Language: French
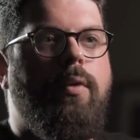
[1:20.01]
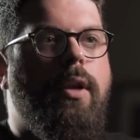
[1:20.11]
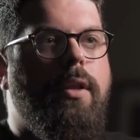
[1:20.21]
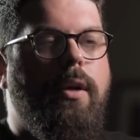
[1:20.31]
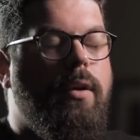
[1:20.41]

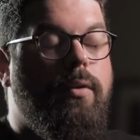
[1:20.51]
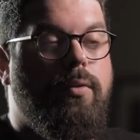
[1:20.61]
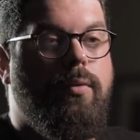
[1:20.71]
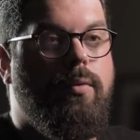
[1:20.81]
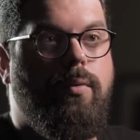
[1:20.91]
la, toute
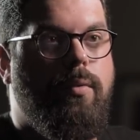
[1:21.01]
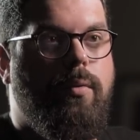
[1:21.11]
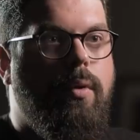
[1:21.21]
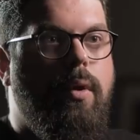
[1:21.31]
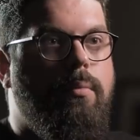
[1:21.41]
je,
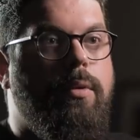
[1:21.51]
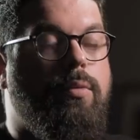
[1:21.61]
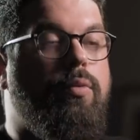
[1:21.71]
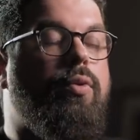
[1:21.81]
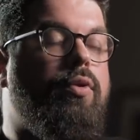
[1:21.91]
mais
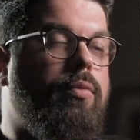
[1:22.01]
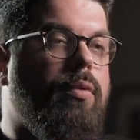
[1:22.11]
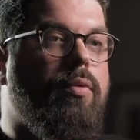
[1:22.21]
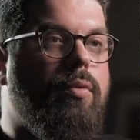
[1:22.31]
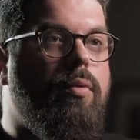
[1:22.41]
je me
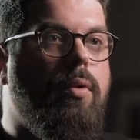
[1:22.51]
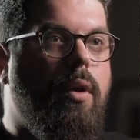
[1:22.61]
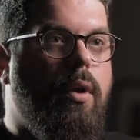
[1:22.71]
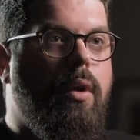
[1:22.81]
documente beaucoup.